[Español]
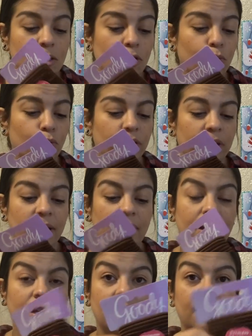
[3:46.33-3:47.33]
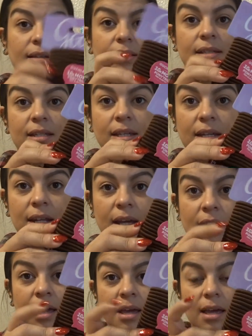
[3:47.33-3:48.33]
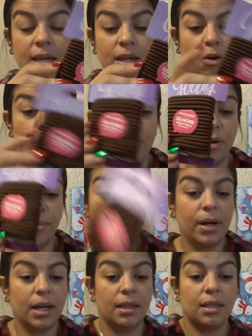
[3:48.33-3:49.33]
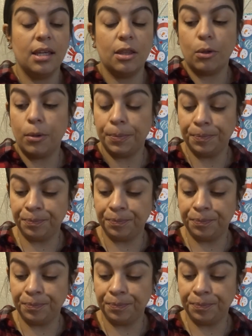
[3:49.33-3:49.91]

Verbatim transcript: como ustedes le quieran decir. Y compré un paquetito.